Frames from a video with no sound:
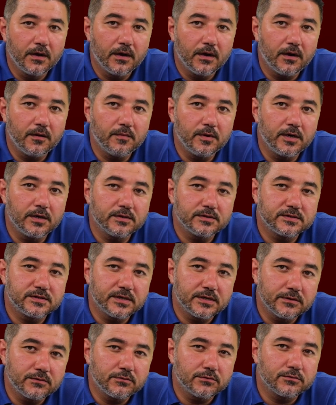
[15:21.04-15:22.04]
Ama
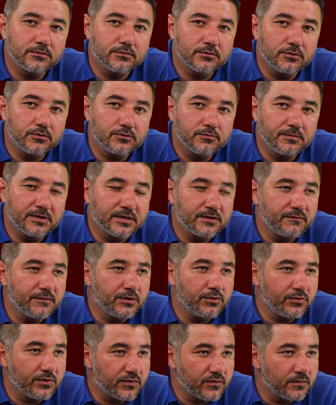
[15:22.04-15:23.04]
Sayın Dursun Özbek ve
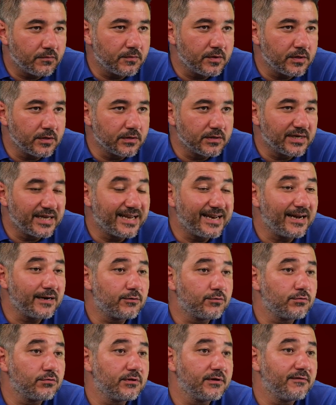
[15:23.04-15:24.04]
yönetimi
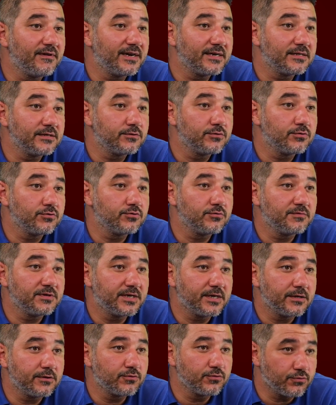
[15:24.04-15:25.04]
genel kurulda verdiği sözü bir
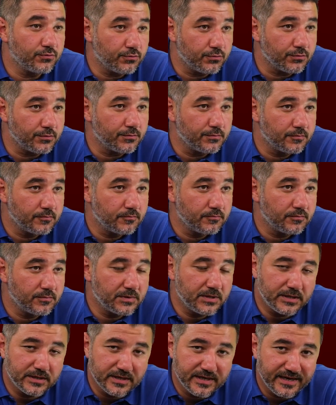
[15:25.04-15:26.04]
kere tuttu.
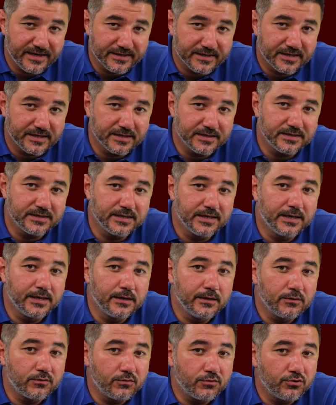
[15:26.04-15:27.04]
Dediler ki
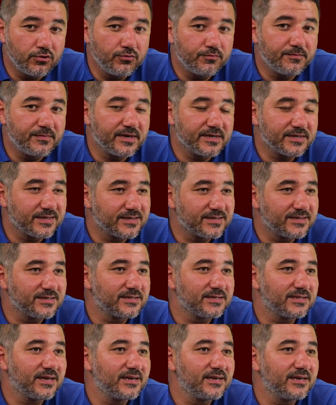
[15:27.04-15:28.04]
kulüp
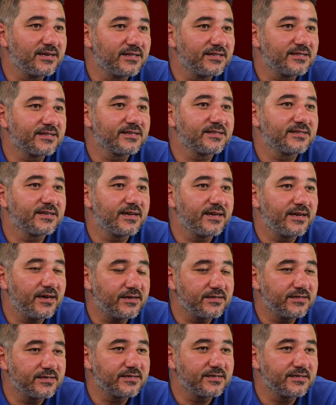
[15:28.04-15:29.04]
kasasından Galatasaray
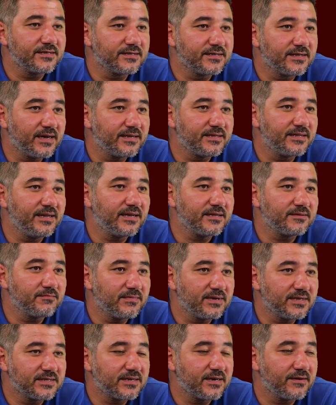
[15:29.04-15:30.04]
adasının tadilat
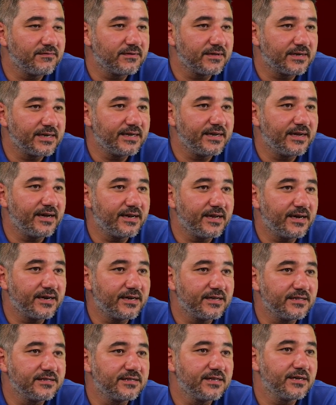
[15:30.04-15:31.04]
masraflarıyla
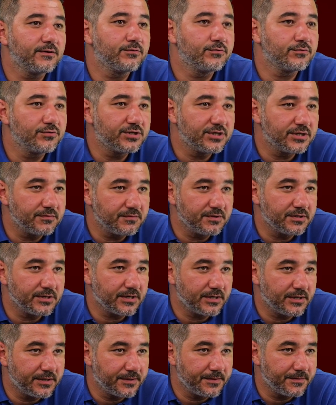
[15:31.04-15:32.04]
alakalı tek kuruş
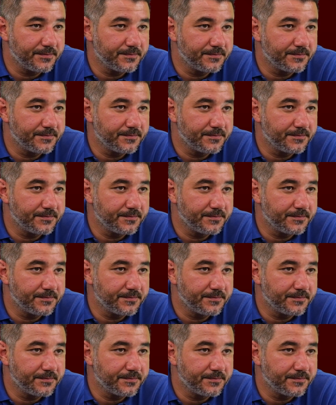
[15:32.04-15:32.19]
çıkmayacak.